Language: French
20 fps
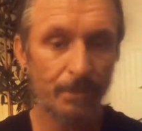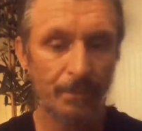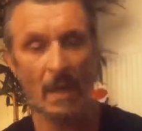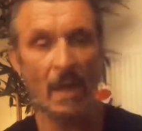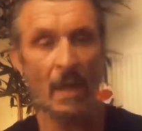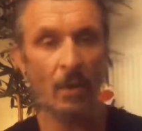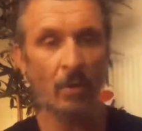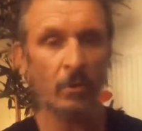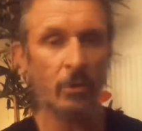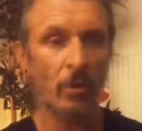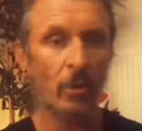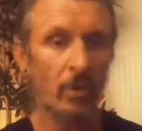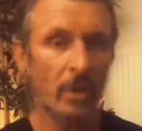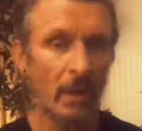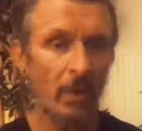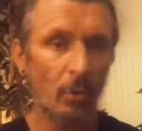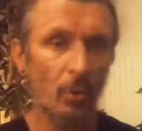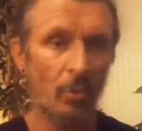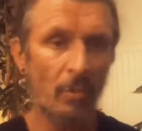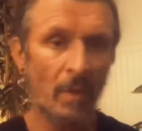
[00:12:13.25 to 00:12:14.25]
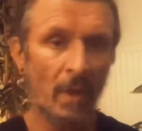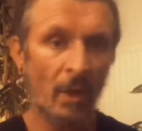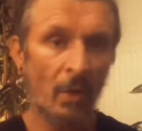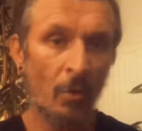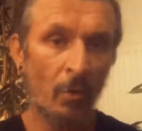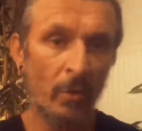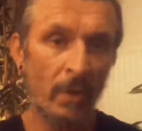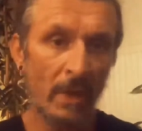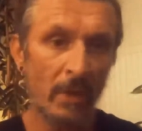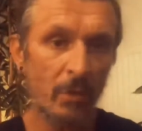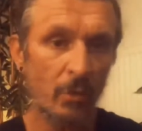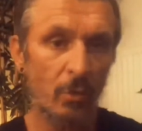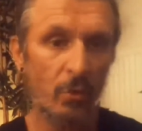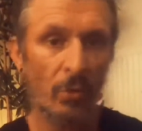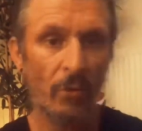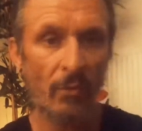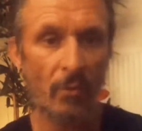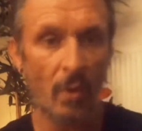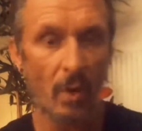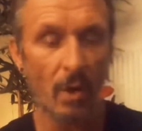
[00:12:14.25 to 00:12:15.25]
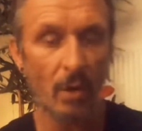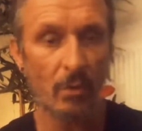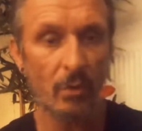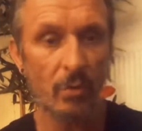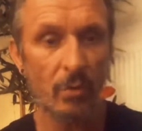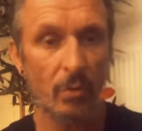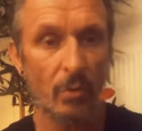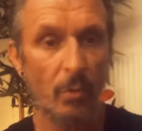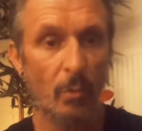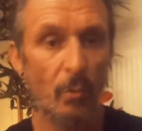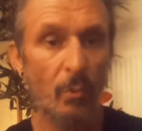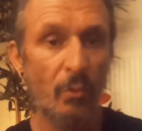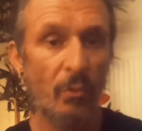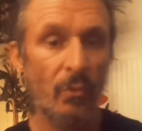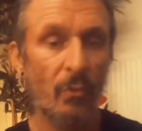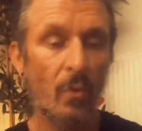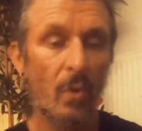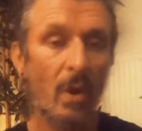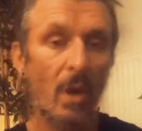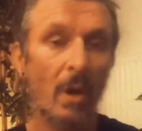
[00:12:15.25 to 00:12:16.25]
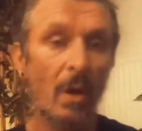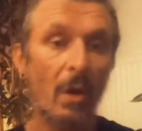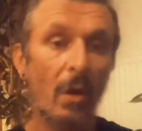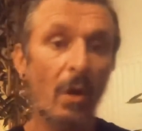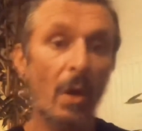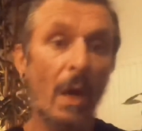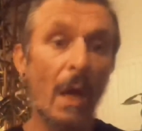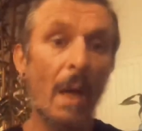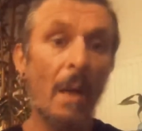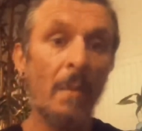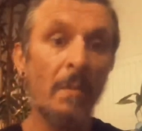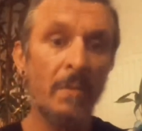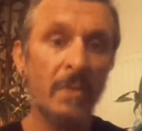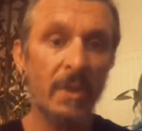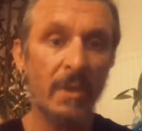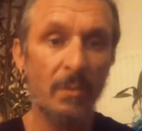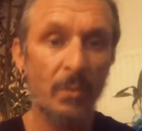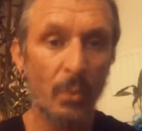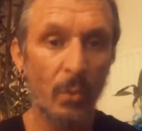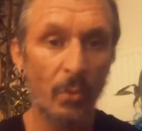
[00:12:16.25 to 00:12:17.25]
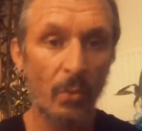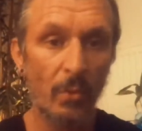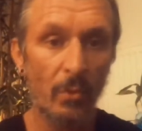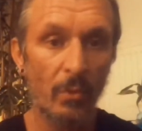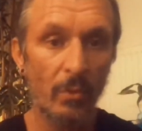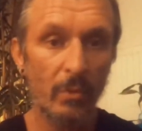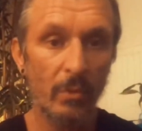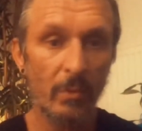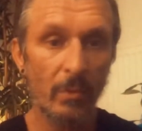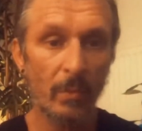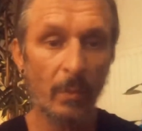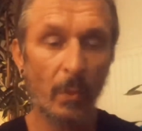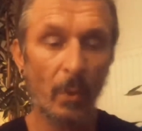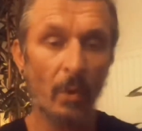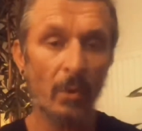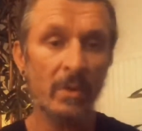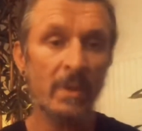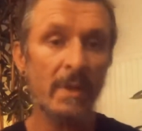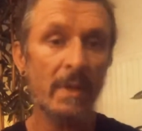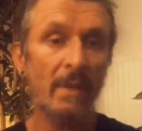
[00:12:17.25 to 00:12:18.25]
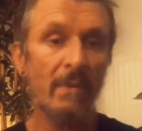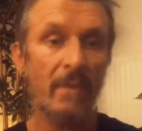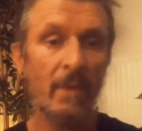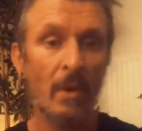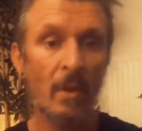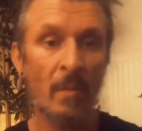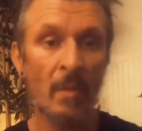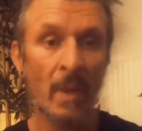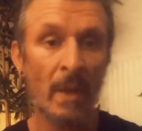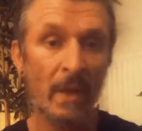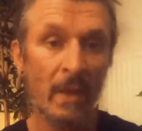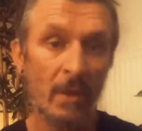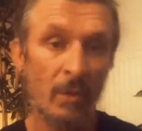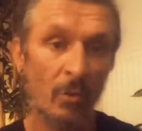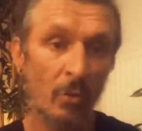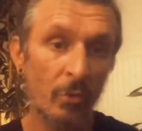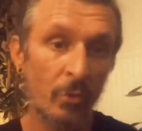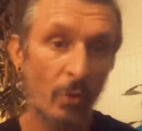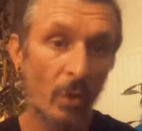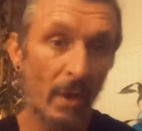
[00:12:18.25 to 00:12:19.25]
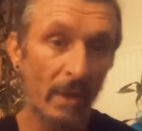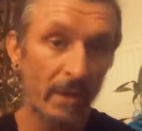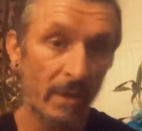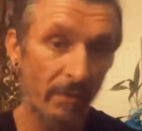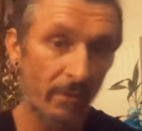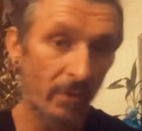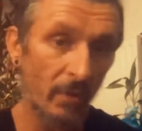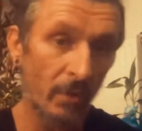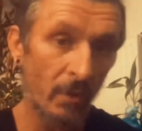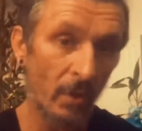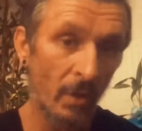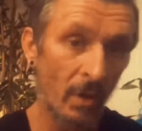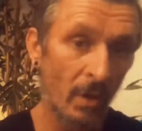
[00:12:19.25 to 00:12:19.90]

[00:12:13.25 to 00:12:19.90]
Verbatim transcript: Et en tant qu'être humain, on a ce devoir de pouvoir un petit peu prendre sa vie en main et donc de la défendre.